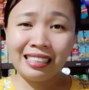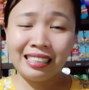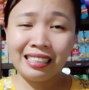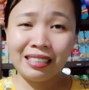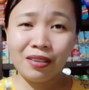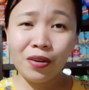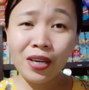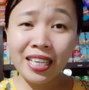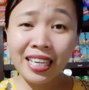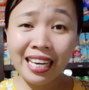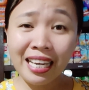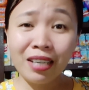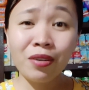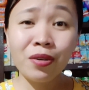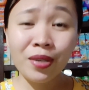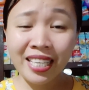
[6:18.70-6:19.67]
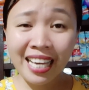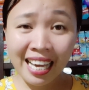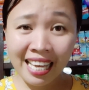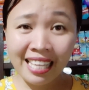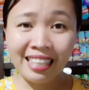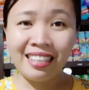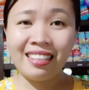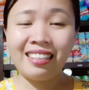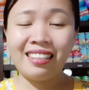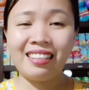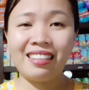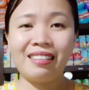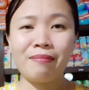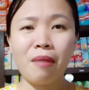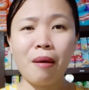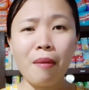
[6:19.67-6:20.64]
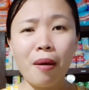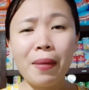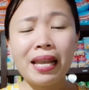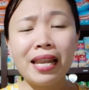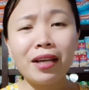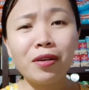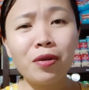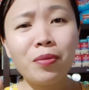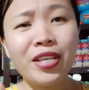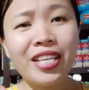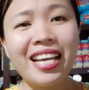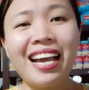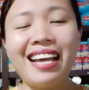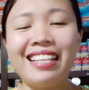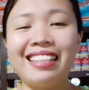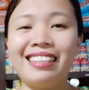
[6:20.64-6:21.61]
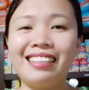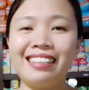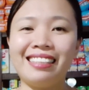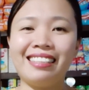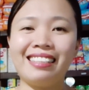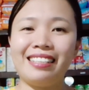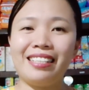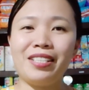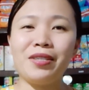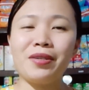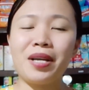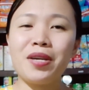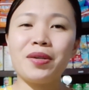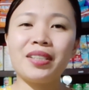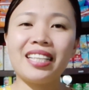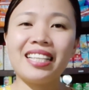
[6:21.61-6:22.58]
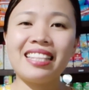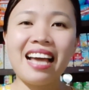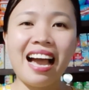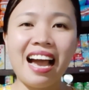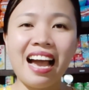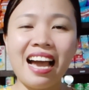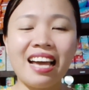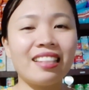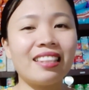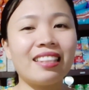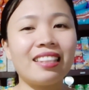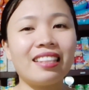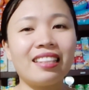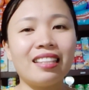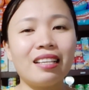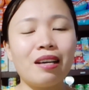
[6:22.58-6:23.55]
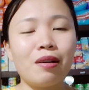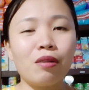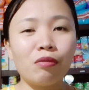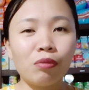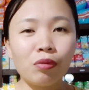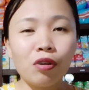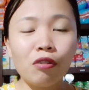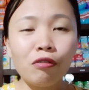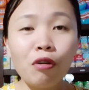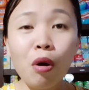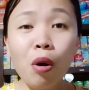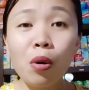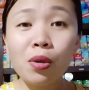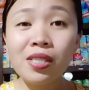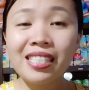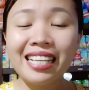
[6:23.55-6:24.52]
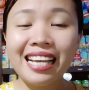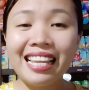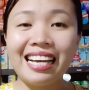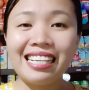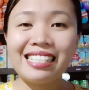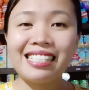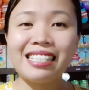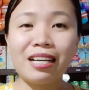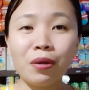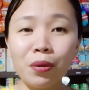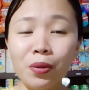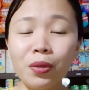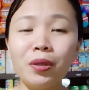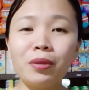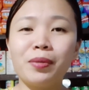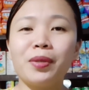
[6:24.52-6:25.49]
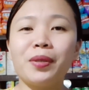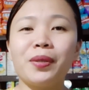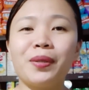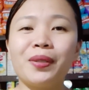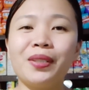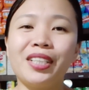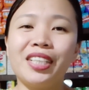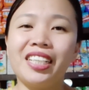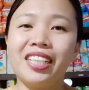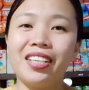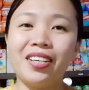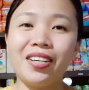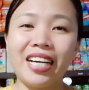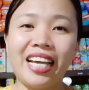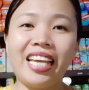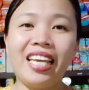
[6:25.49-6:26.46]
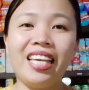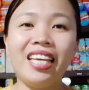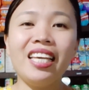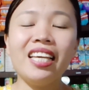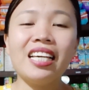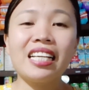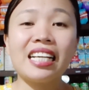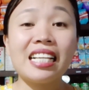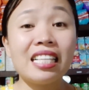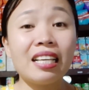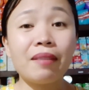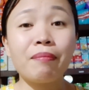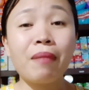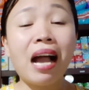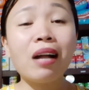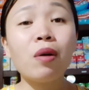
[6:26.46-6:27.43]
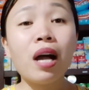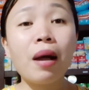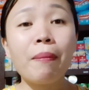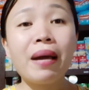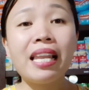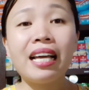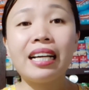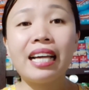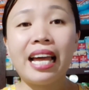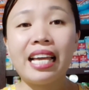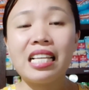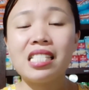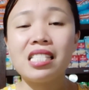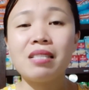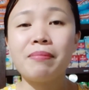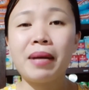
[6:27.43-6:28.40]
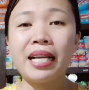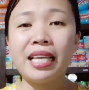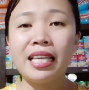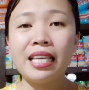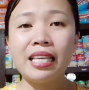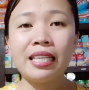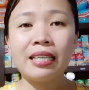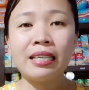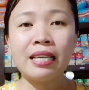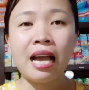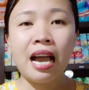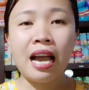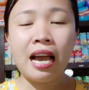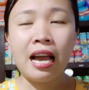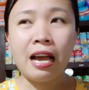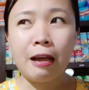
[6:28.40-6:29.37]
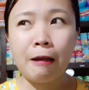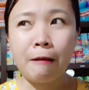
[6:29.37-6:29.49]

or lalago yan mapapalago mo yan yung, yung tindahan focus ka lang sa goal mo okay kasi bago ka pala guys maging uh,